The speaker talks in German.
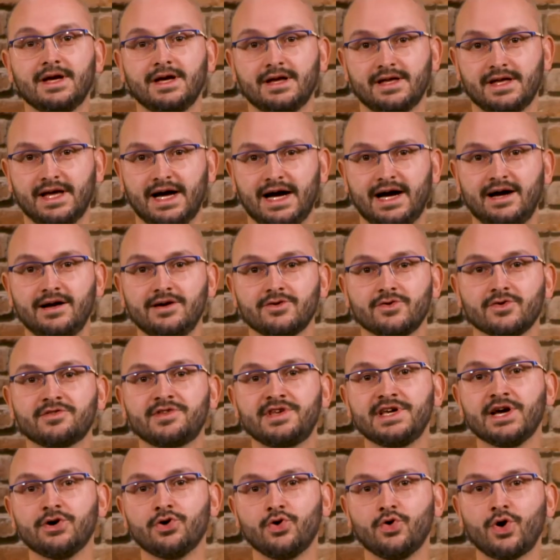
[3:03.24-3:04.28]
Ja, und
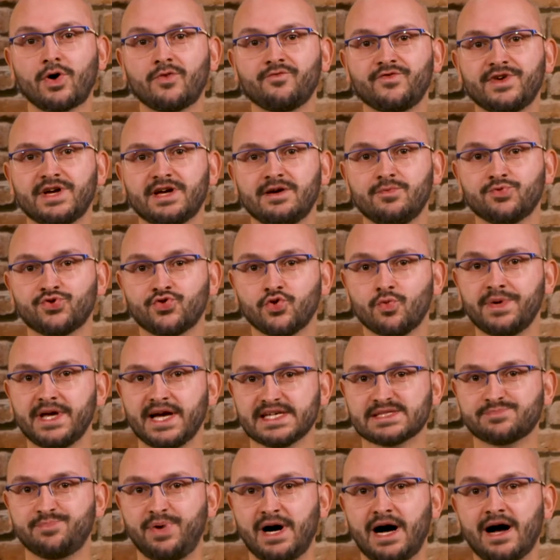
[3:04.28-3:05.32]
hier hören wir
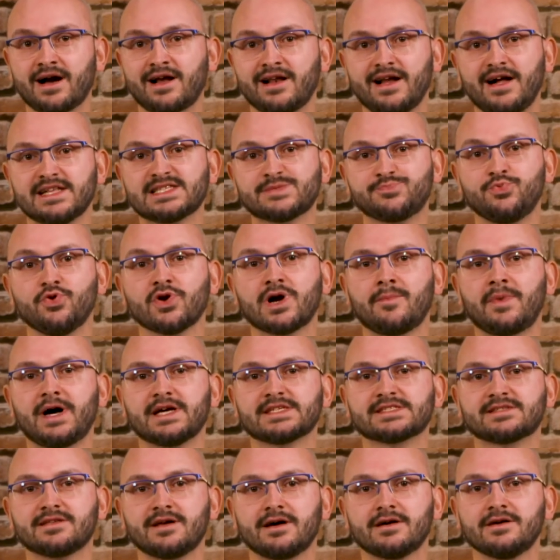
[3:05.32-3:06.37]
Tobias Pagel als
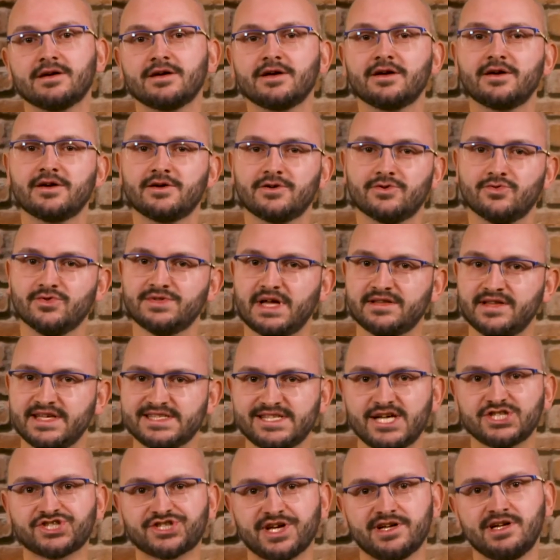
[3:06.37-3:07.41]
Bürgermeister. Und an
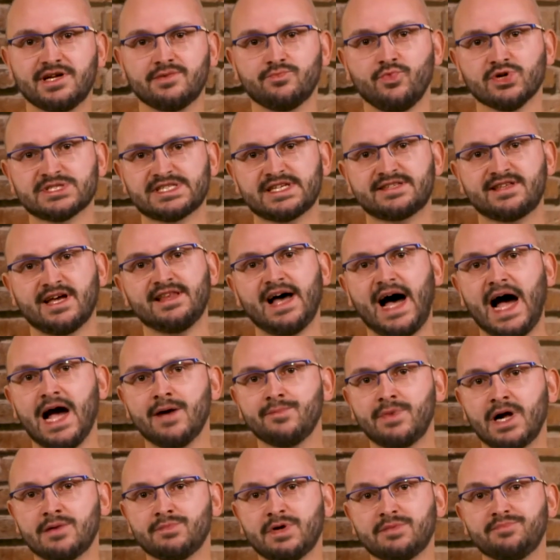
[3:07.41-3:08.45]
dieser Stelle muss ich dann
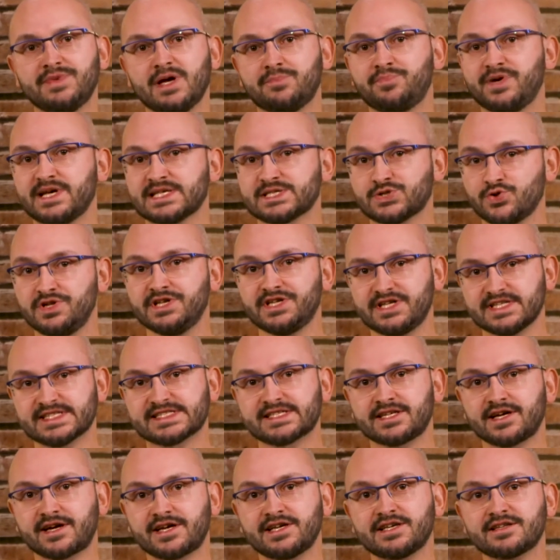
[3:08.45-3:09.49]
einmal mit mir persönlich ins
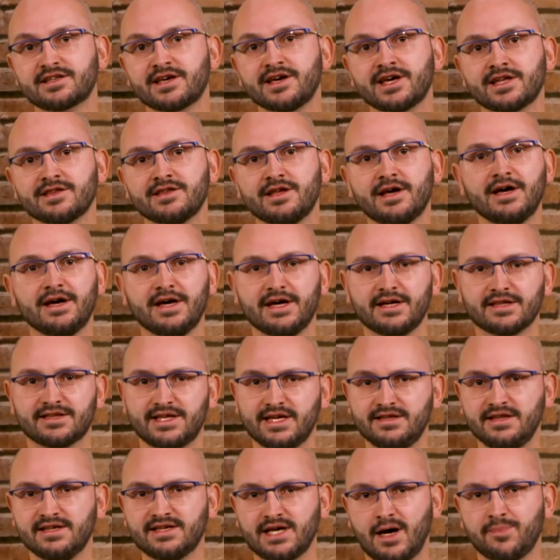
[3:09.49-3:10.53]
Gericht gehen.
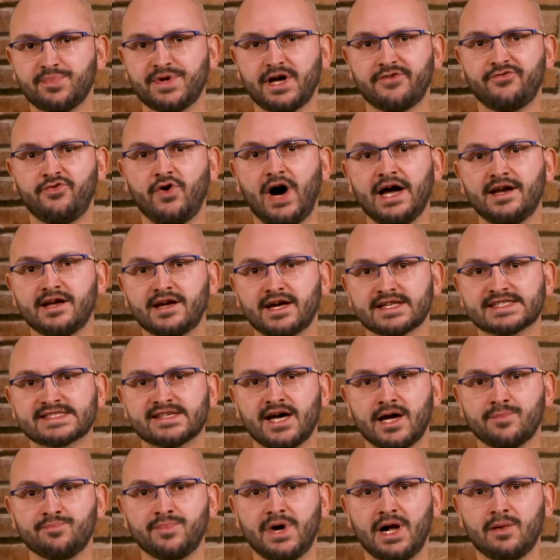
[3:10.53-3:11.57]
Denn ich habe ja vor einiger
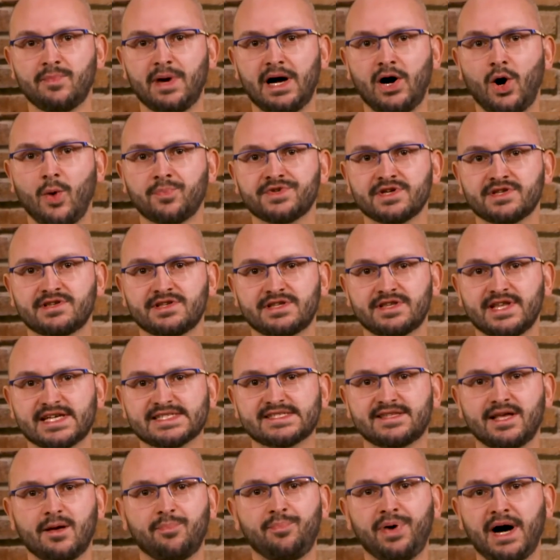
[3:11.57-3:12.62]
Zeit mal behauptet, dass
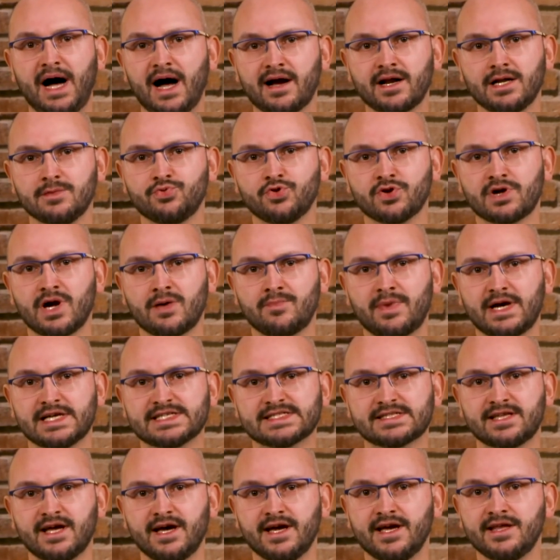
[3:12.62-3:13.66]
der
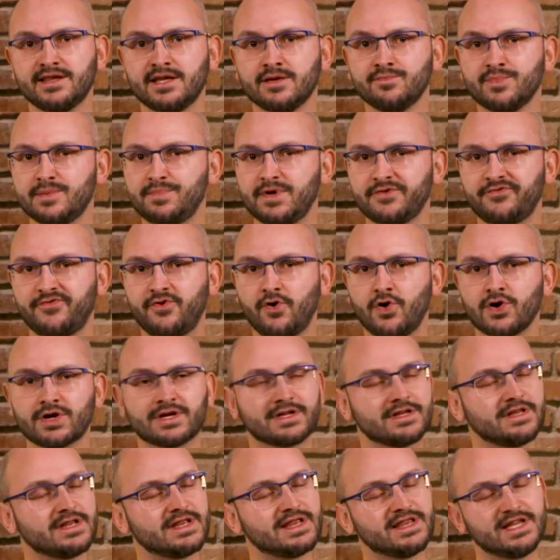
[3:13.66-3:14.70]
Pagel-Bürgermeister in den
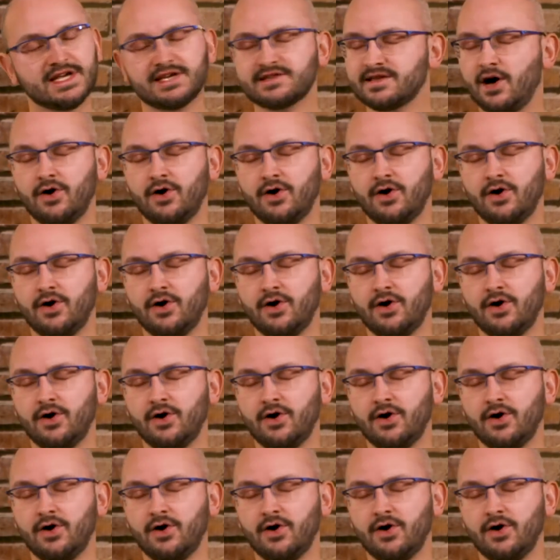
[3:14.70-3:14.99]
Bibi-Folgen nicht